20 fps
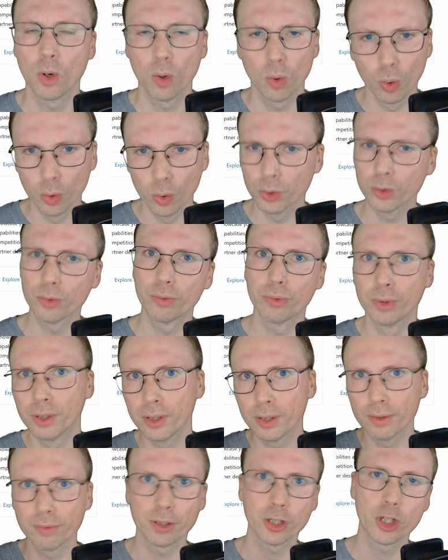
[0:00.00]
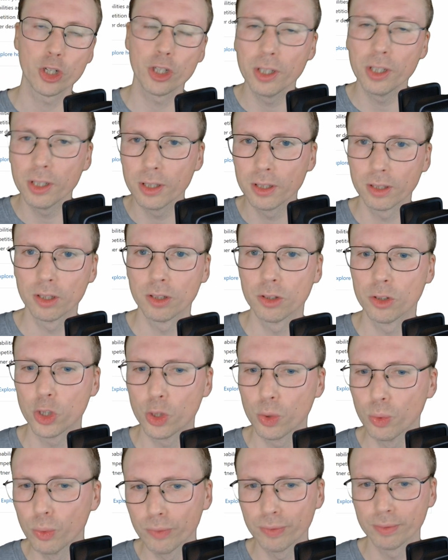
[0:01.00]
Und für die verschiedenen
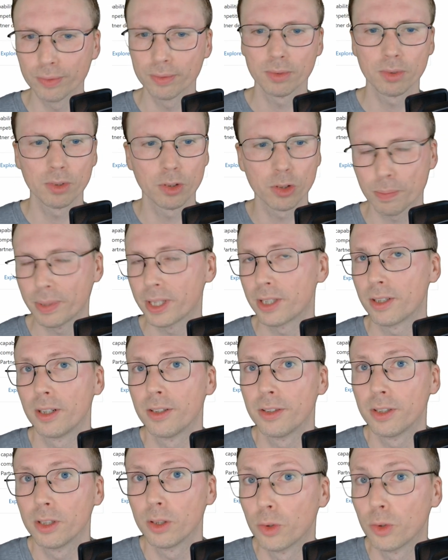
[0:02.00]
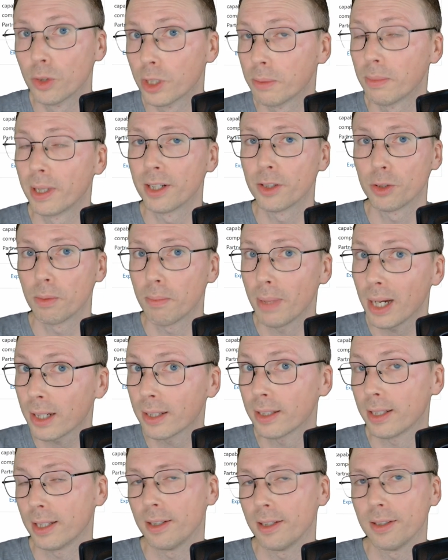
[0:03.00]
Stufen und Spezialisierungen, die man da so
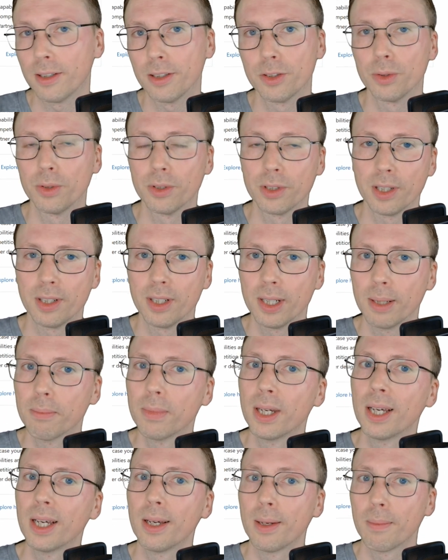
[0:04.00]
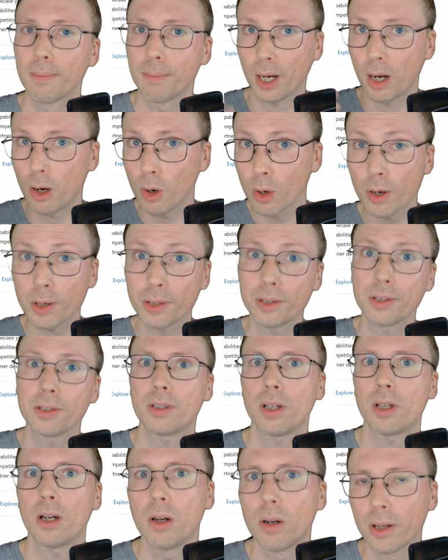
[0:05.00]
machen kann als Unternehmen, braucht
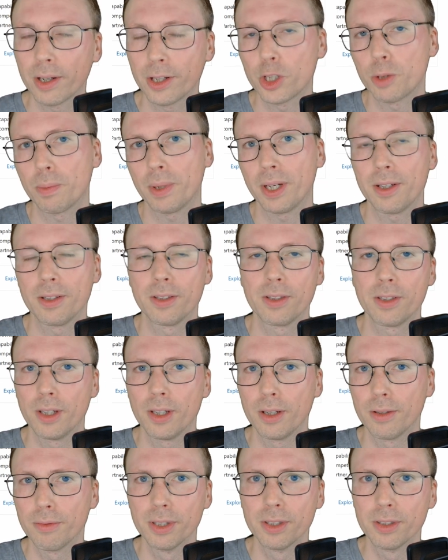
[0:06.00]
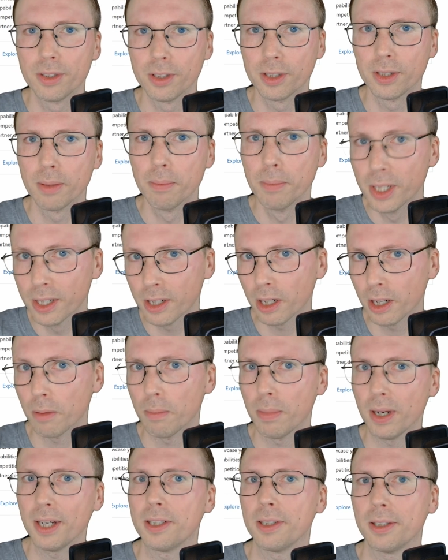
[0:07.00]
es auch entsprechend zertifizierte
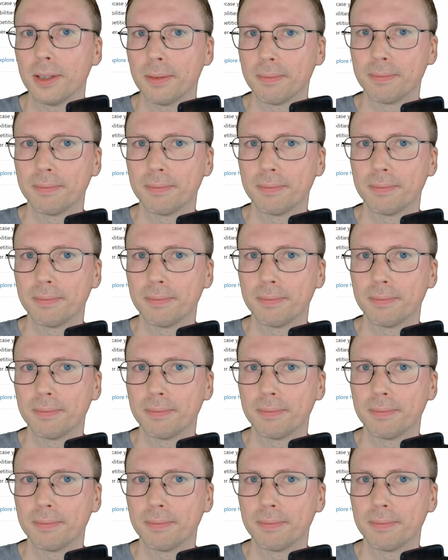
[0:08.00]
Mitarbeiter.